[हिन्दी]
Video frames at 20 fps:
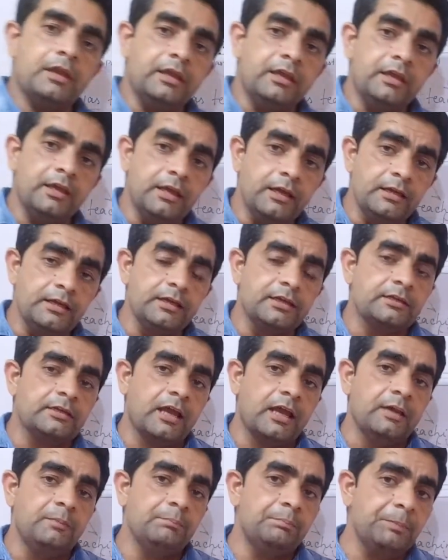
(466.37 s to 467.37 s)
एक ही
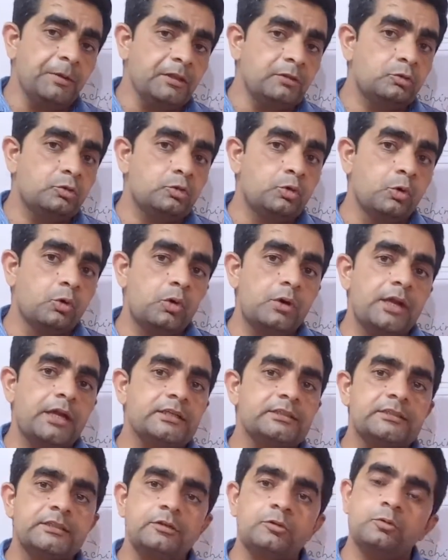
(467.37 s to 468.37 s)
टाइम पे दो
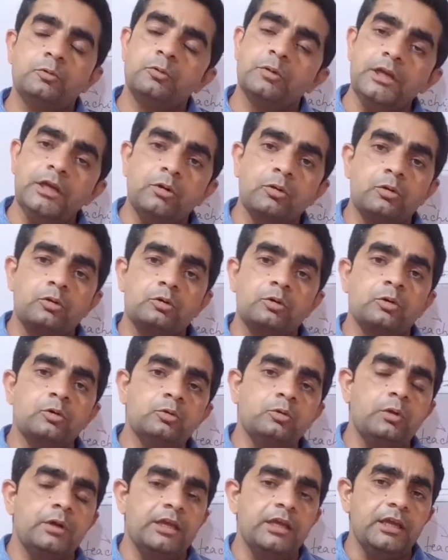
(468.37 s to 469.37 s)
एक्शन हुई और
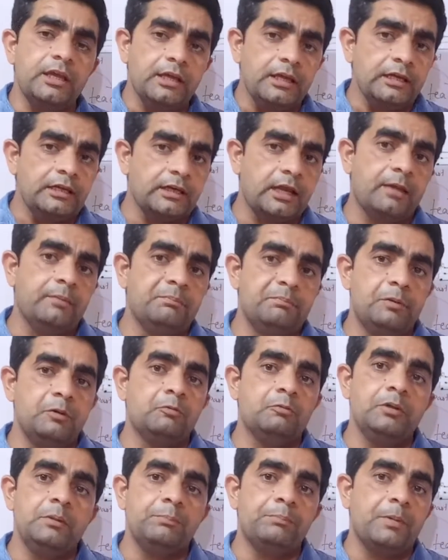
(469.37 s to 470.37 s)
दोनों एक ही टाइम पे
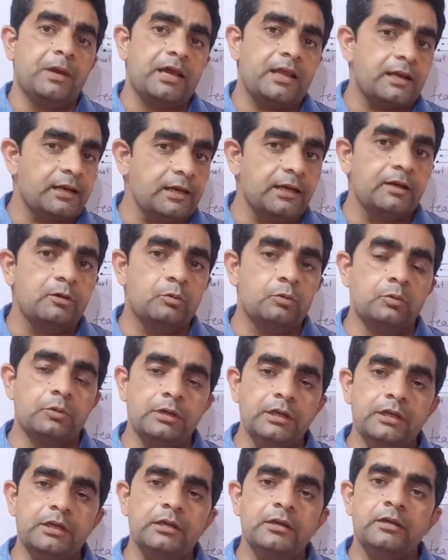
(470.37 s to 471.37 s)
हुई पैरेलल
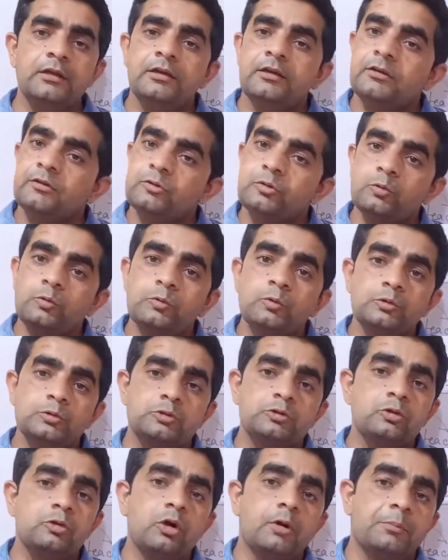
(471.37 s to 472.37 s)
हुई तो
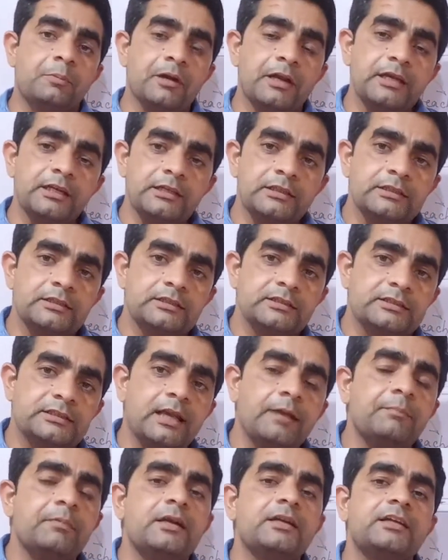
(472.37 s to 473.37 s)
उसको अपने
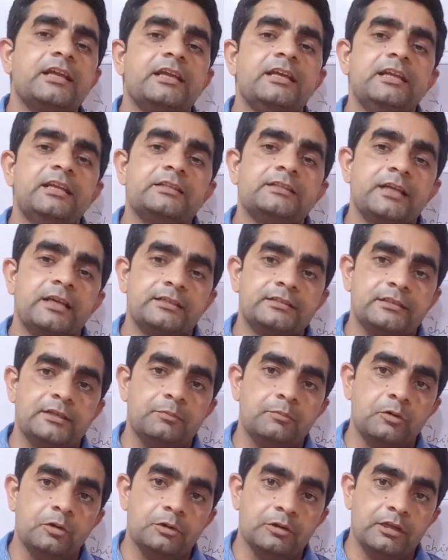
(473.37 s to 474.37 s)
साइमल्टेनियस
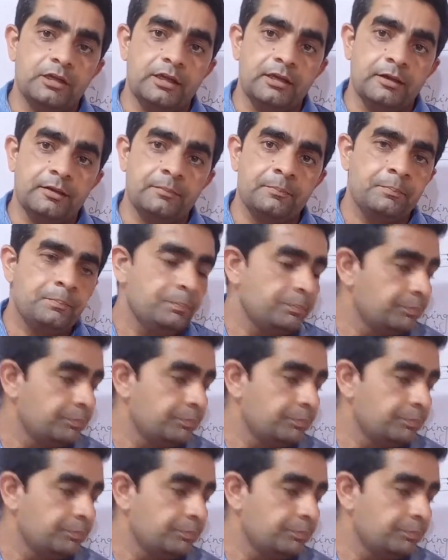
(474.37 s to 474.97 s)
एक्शन बोलते हैं